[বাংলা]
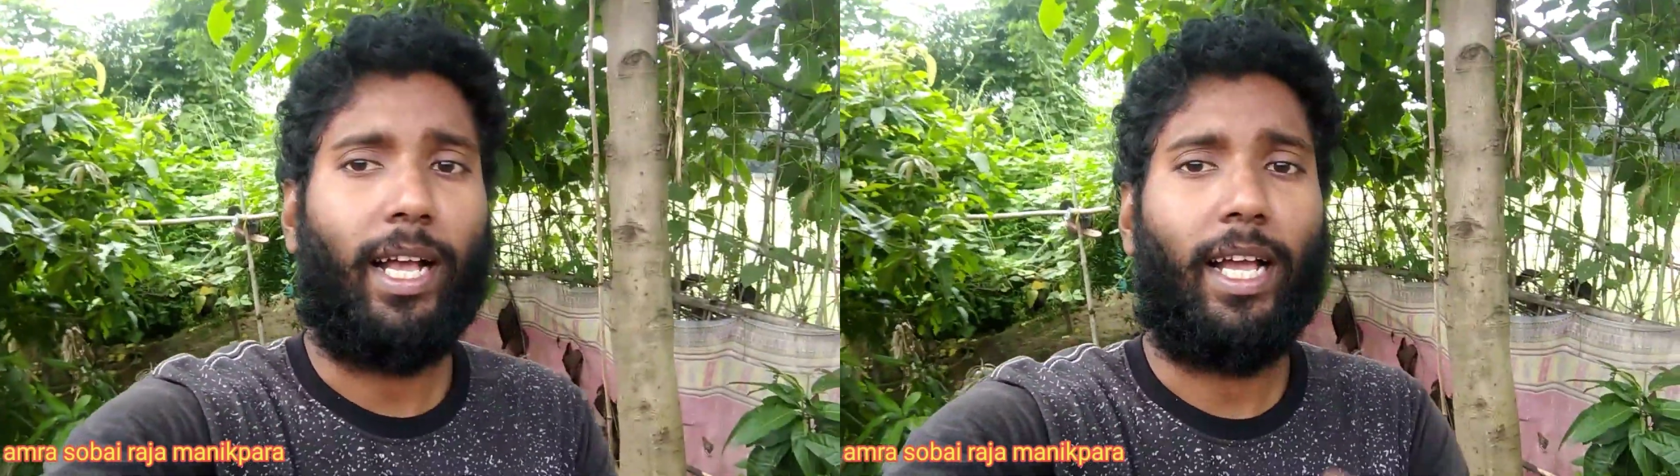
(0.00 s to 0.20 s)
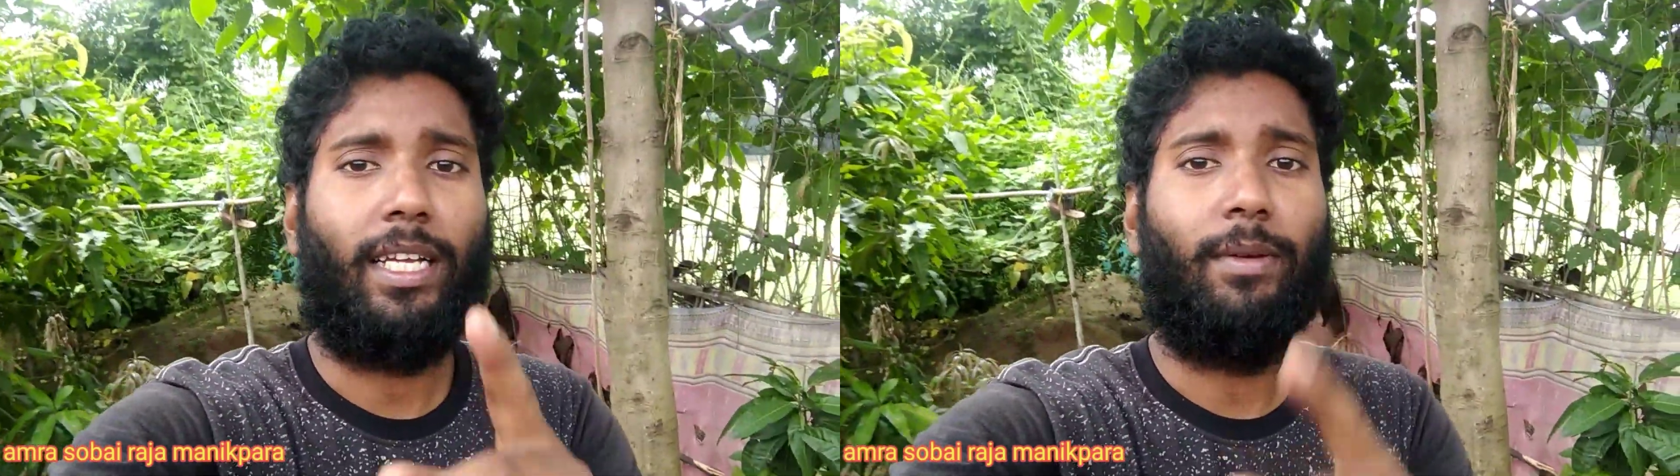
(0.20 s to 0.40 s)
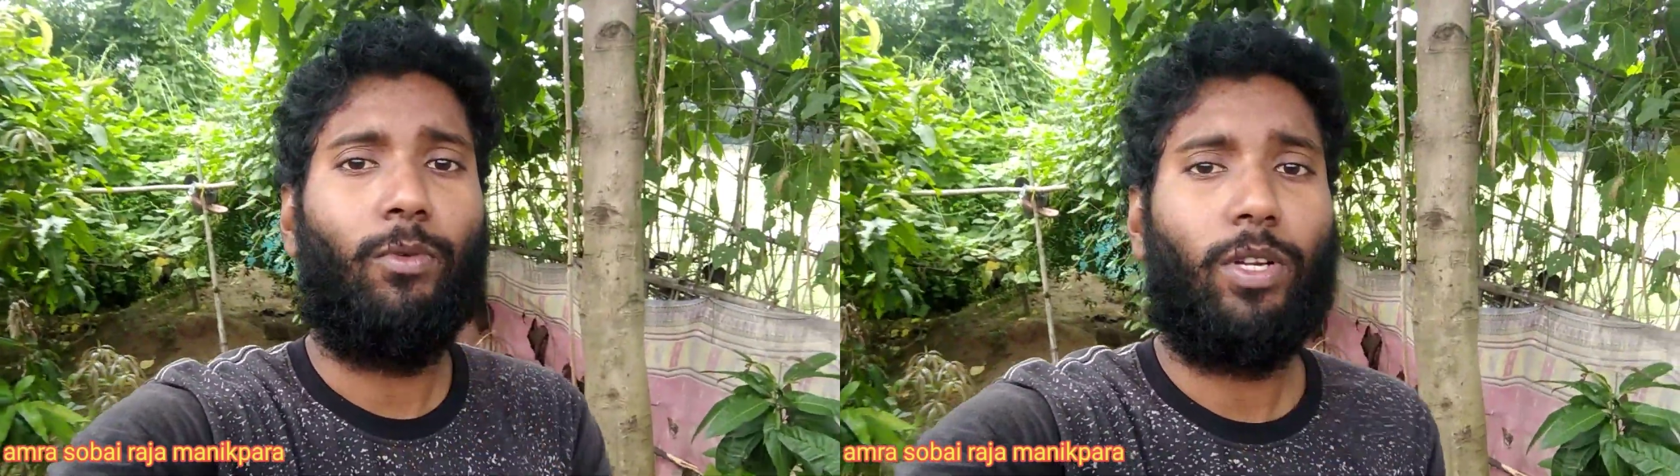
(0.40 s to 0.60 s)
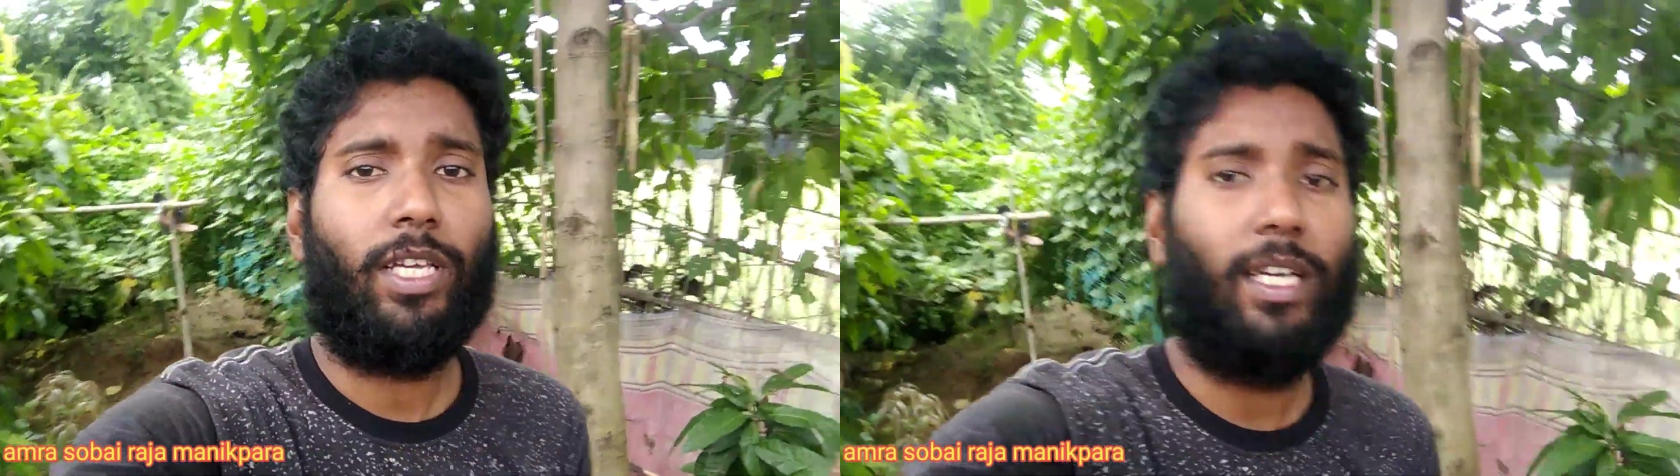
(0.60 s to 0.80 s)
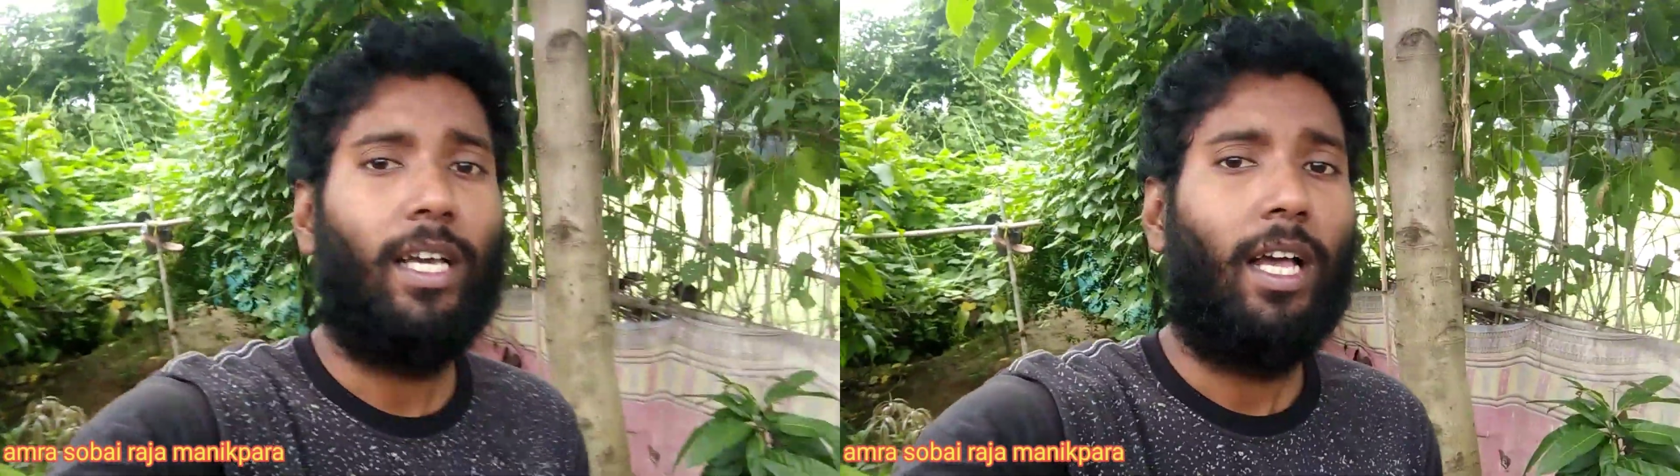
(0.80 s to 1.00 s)
এক একটি
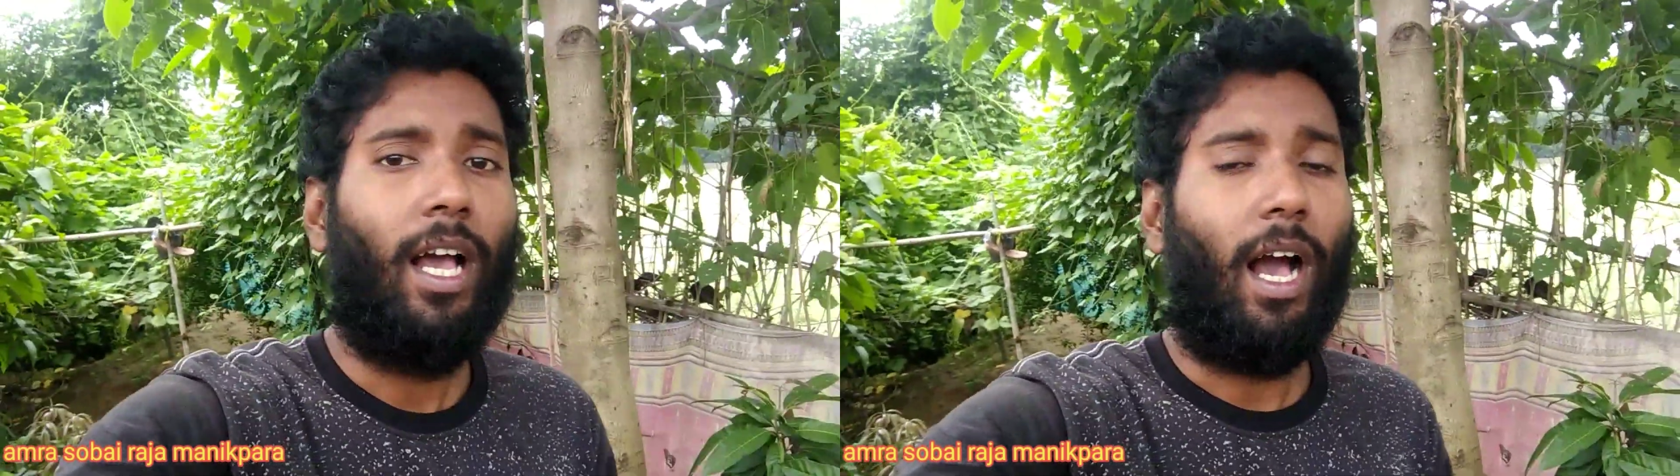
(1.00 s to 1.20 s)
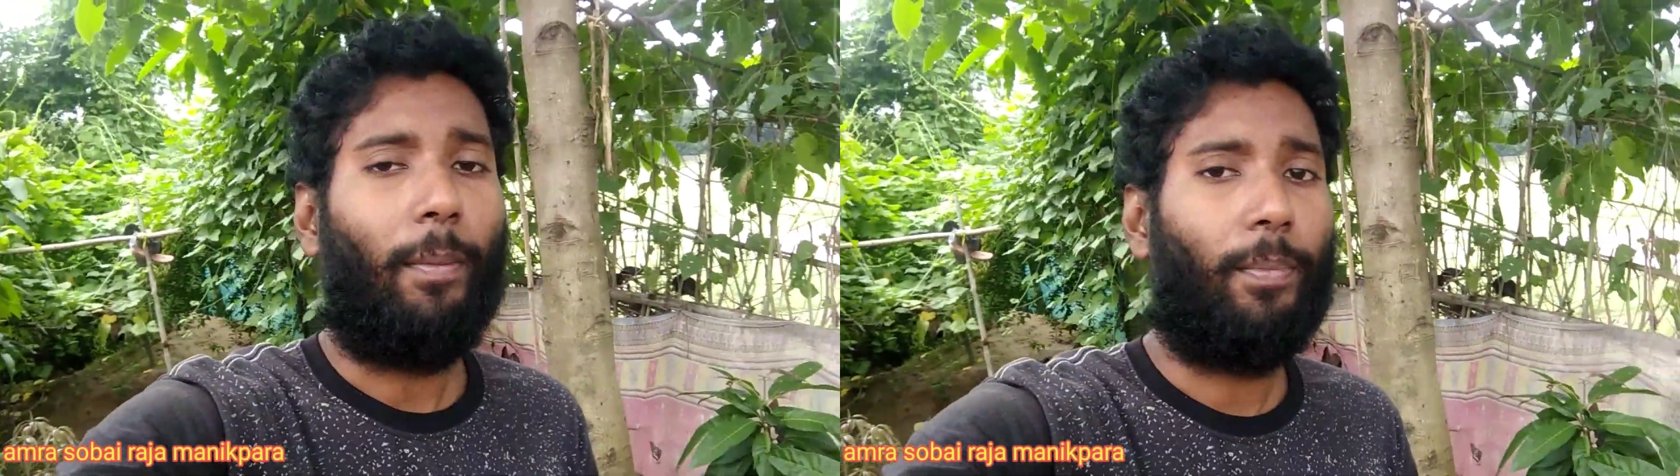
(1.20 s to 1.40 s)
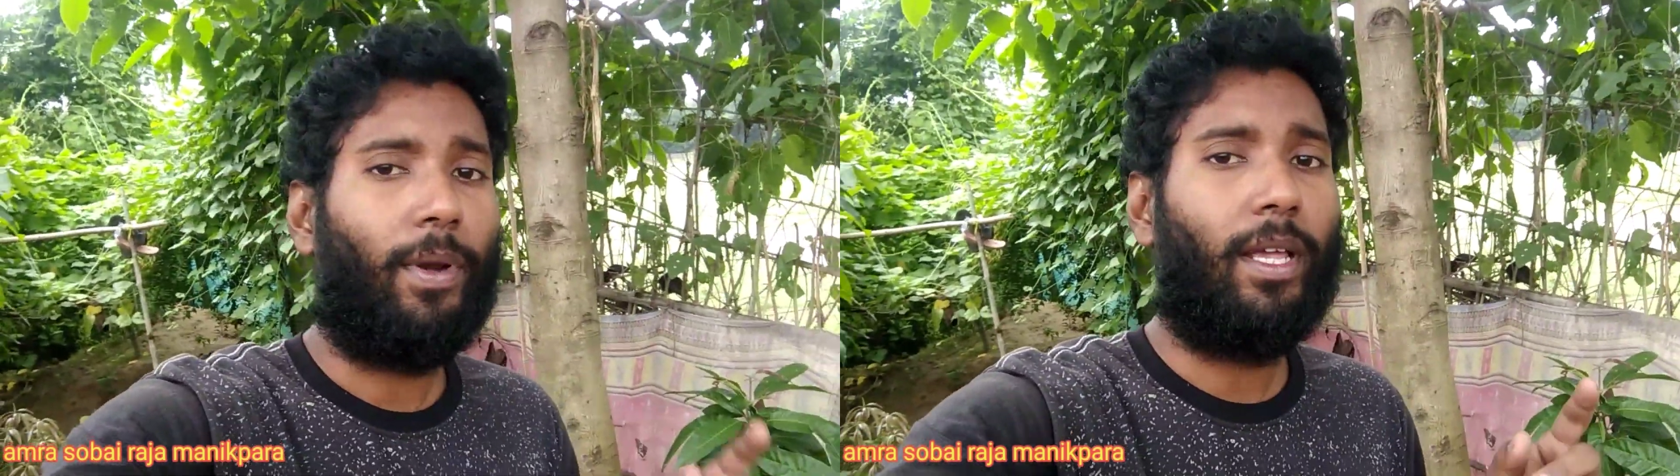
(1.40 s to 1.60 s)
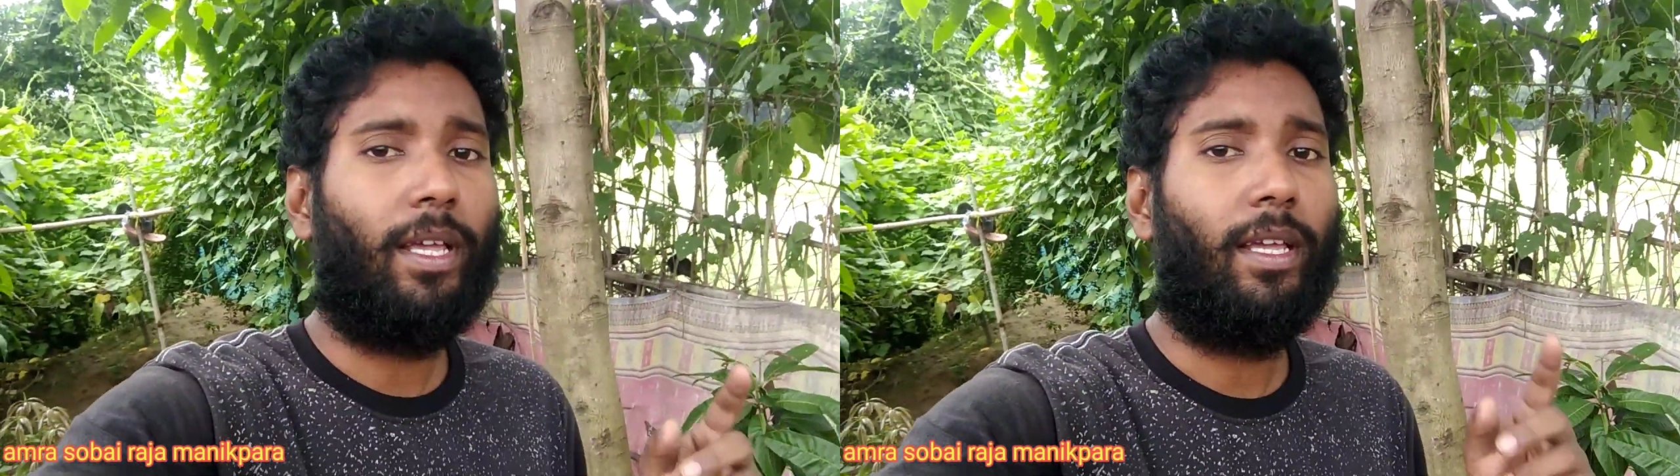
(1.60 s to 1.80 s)
মুরগি আপনি